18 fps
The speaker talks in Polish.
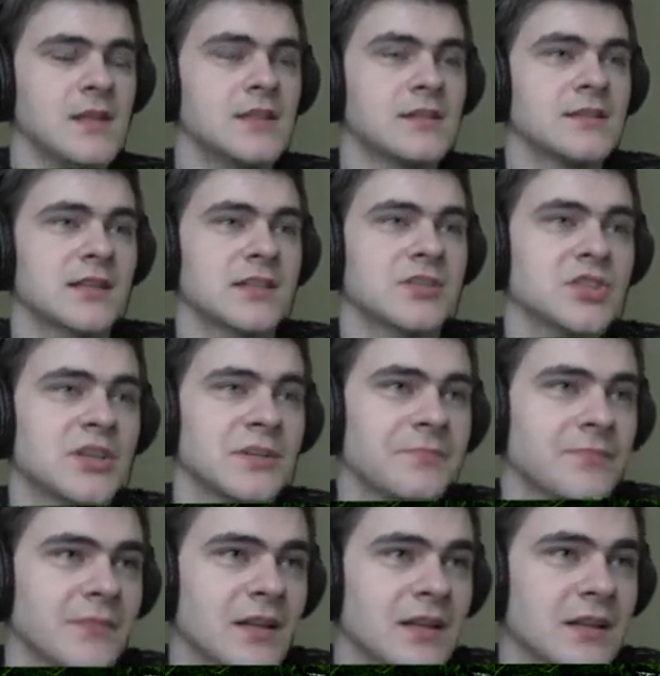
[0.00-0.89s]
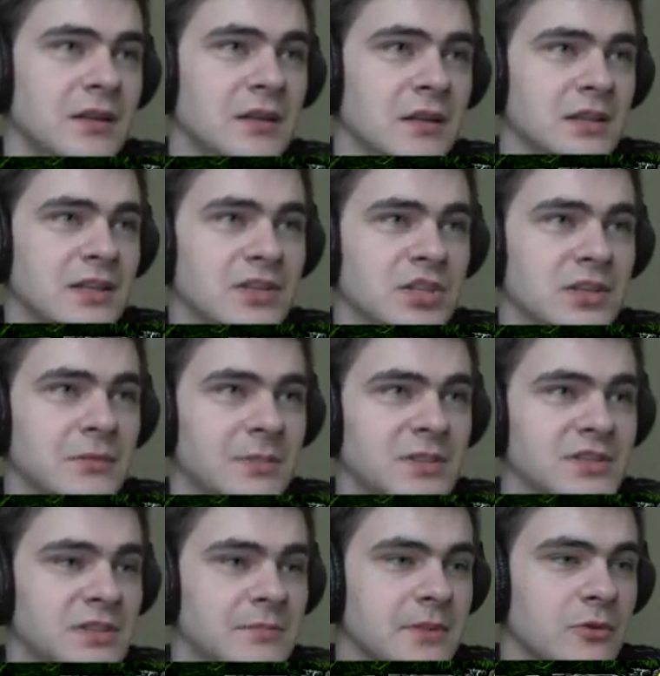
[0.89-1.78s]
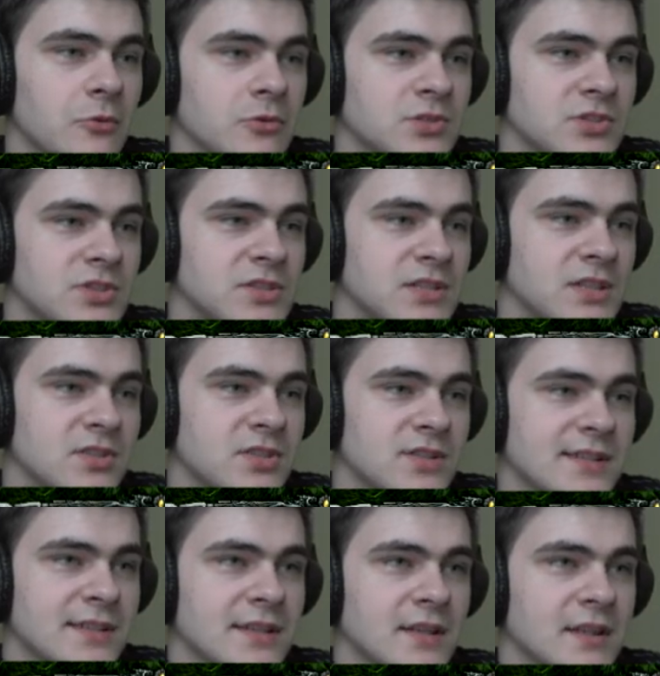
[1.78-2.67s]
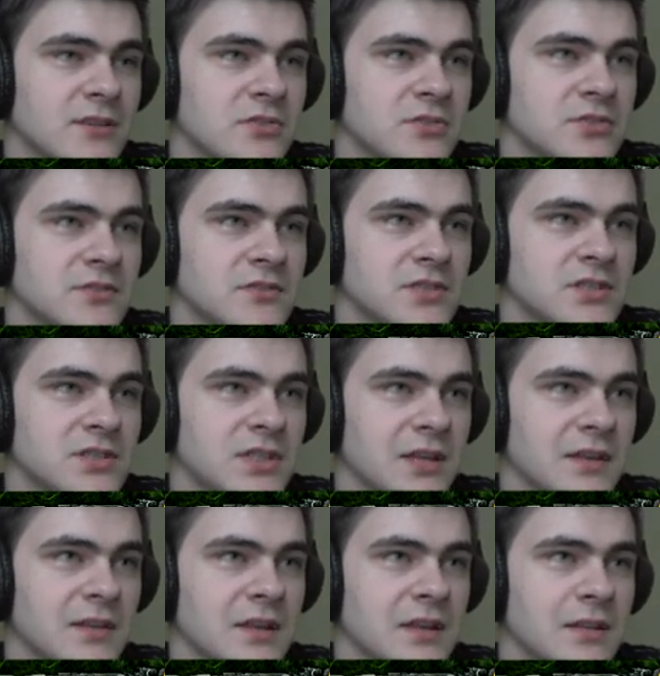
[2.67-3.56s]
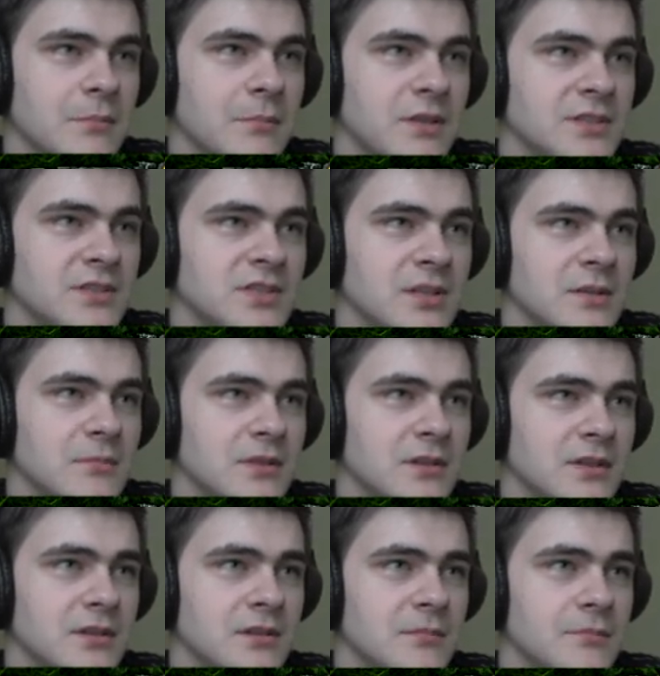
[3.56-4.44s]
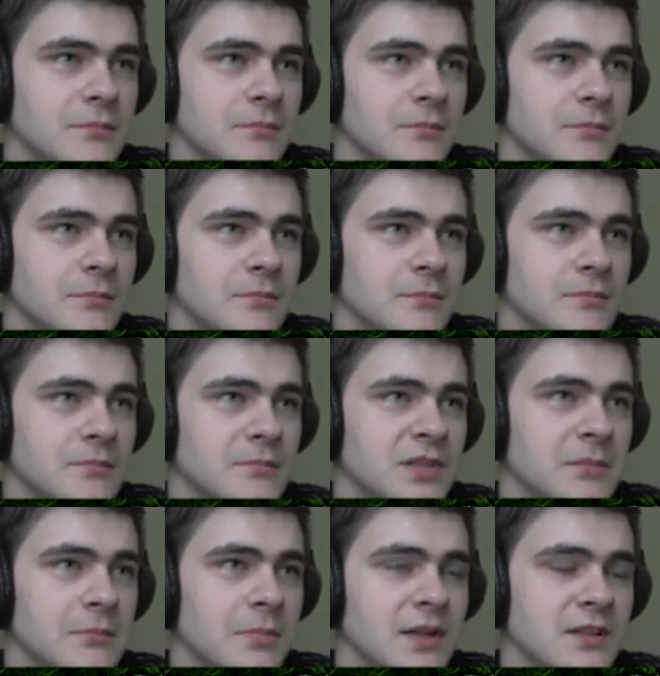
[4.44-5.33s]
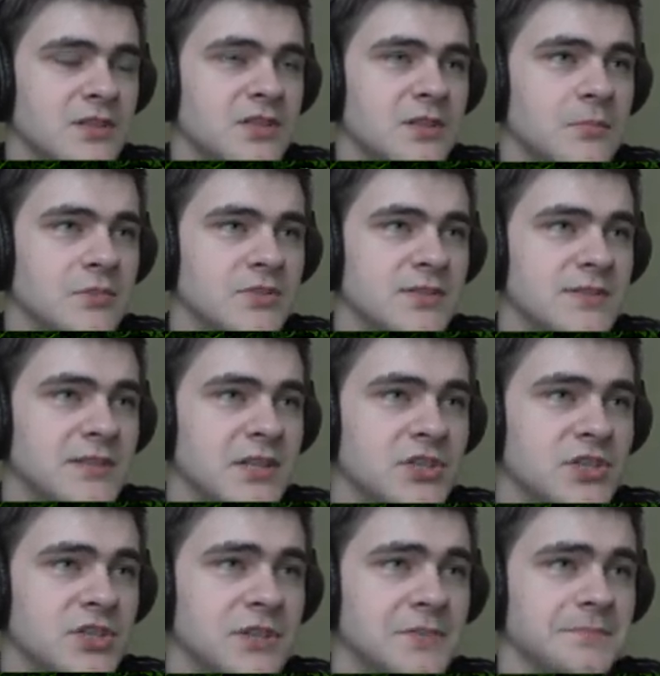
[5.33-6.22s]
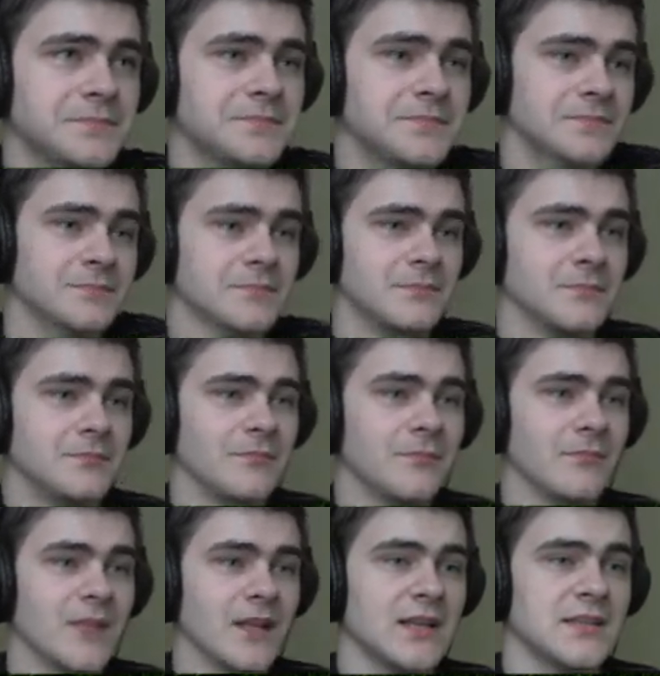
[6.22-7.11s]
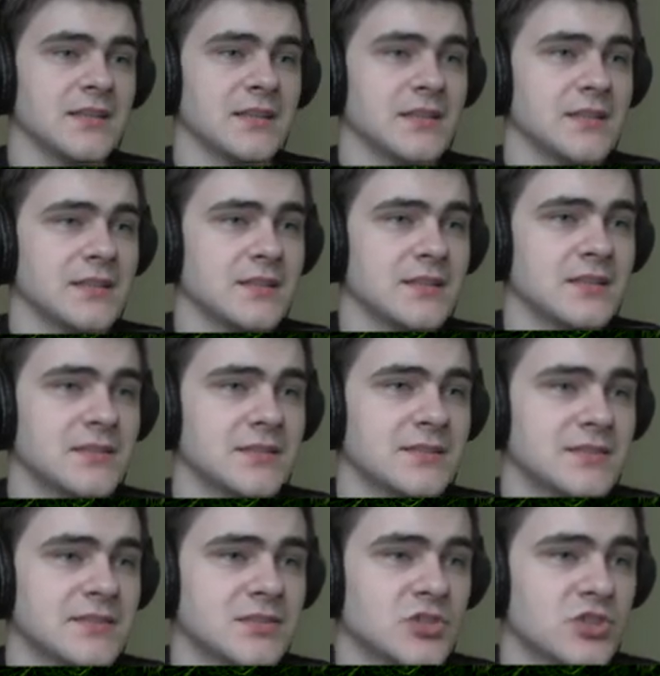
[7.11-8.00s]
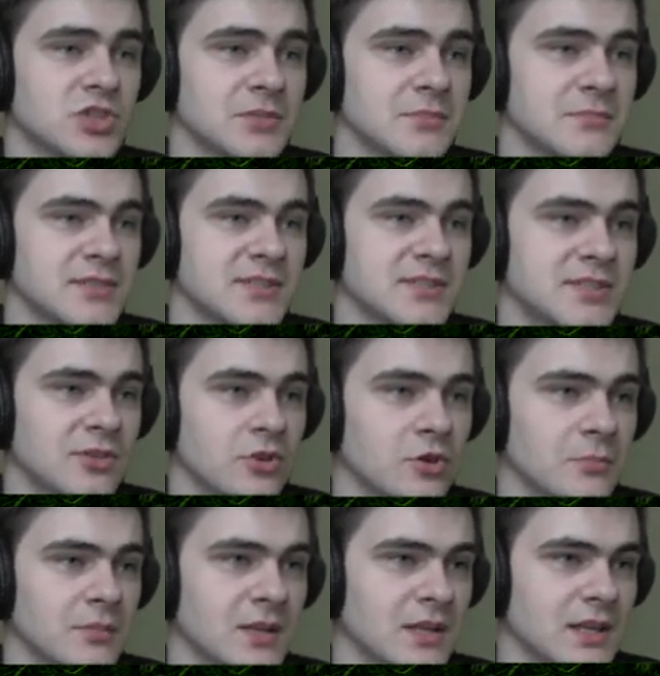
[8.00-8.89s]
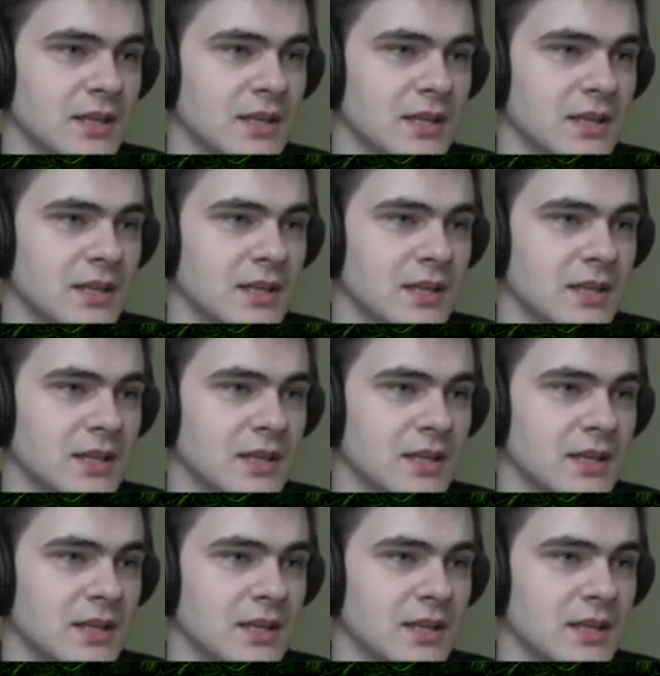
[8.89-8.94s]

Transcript: Także e, jeżeli będziemy łączyć nasze skille, oczywiście będziemy mm, tym bardziej mocniejsi. E, czym są